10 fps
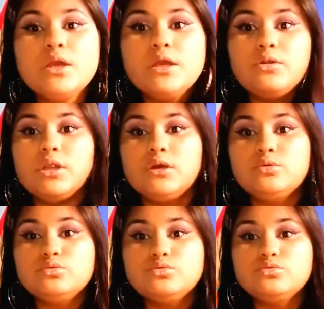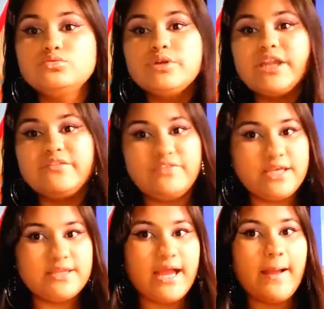Eu não
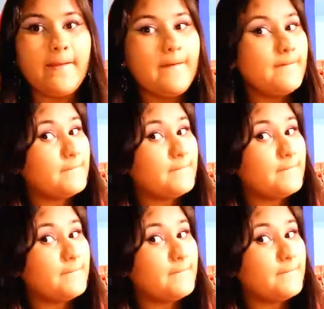gravei, tá?